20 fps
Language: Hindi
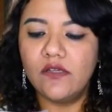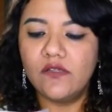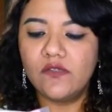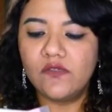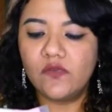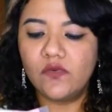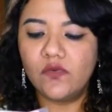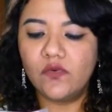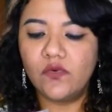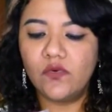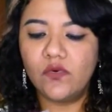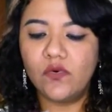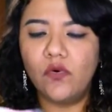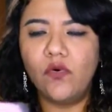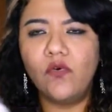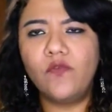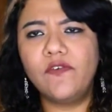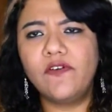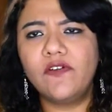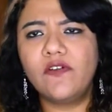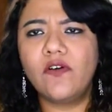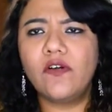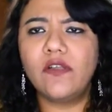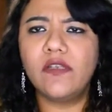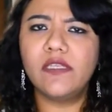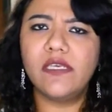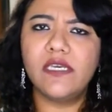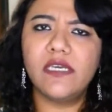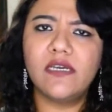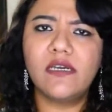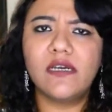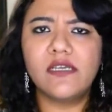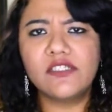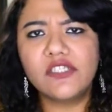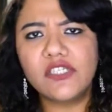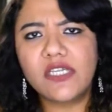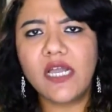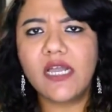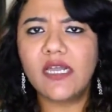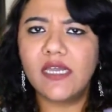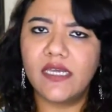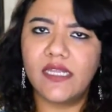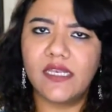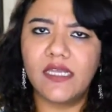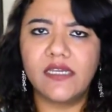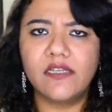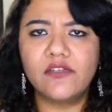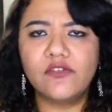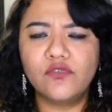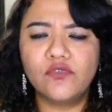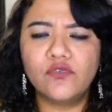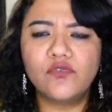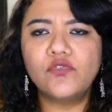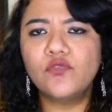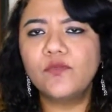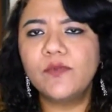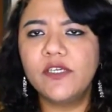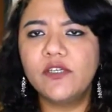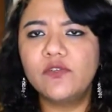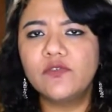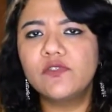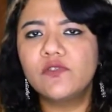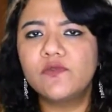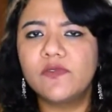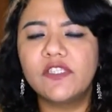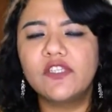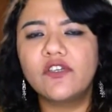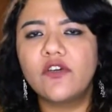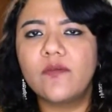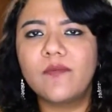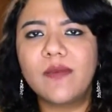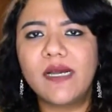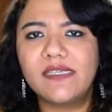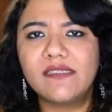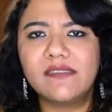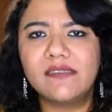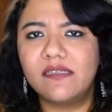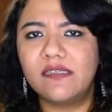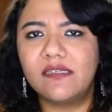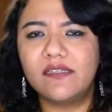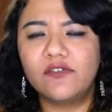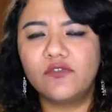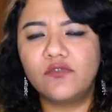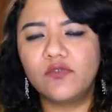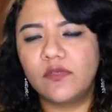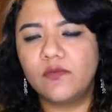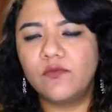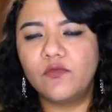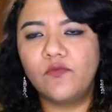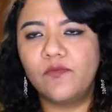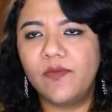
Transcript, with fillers: सो so, ओवरऑल ये अच्छा है लाइक टू बी यूज विथ योर माइसेलर टू रिमूव